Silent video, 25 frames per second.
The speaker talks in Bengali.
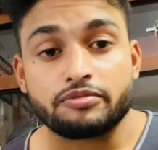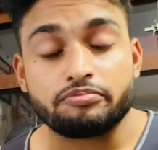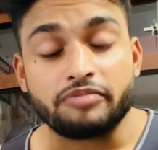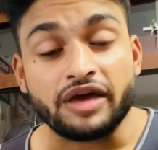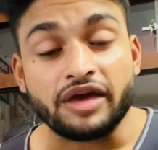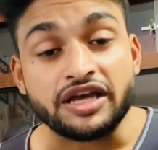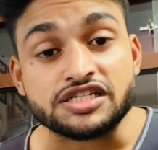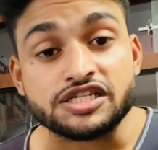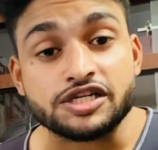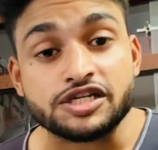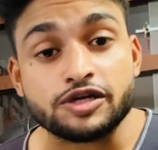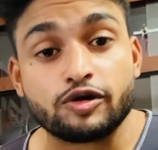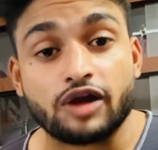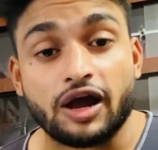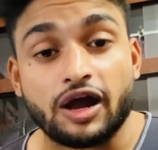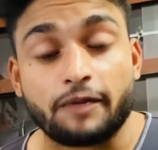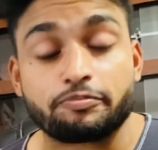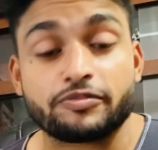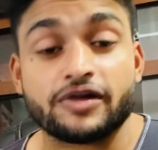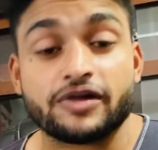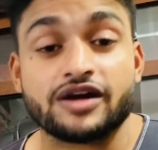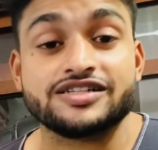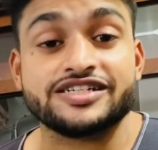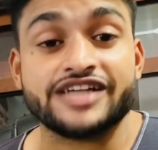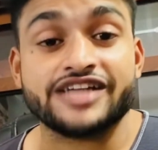মেক শিওর
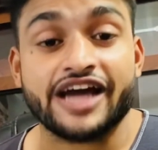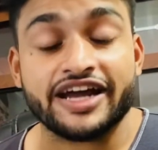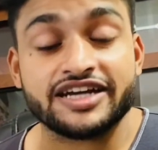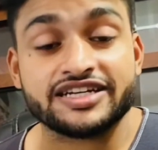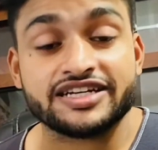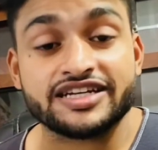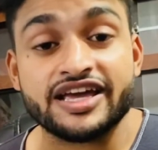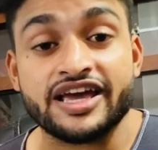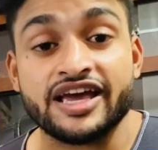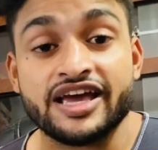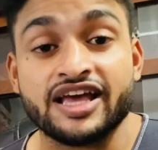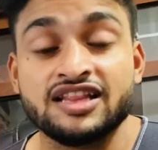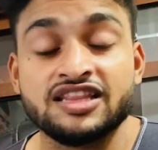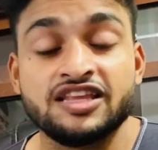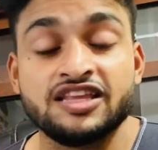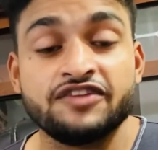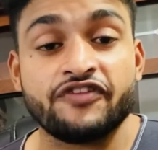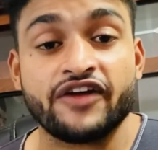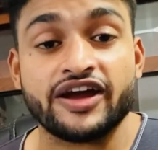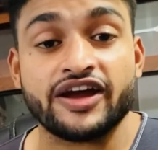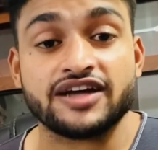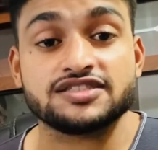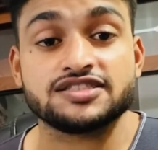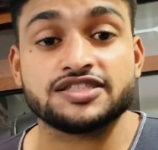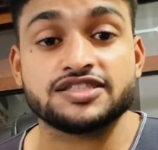আপনার ডায়েটে হেলদি
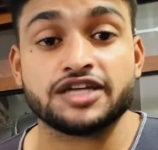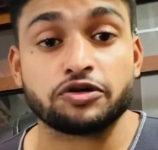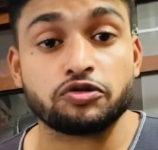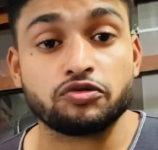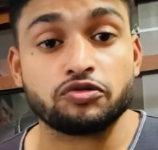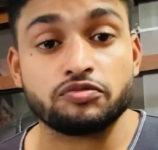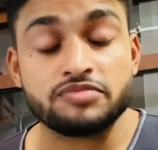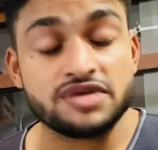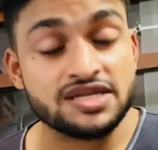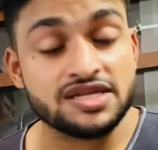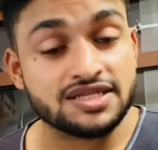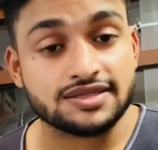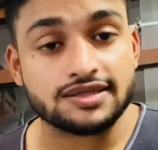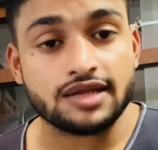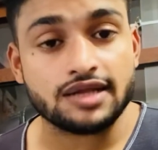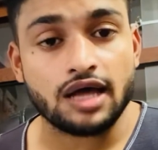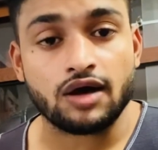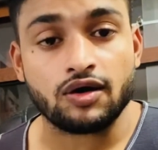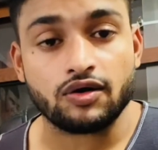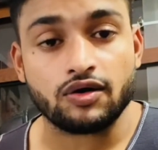ফ্যাট যেন মিস না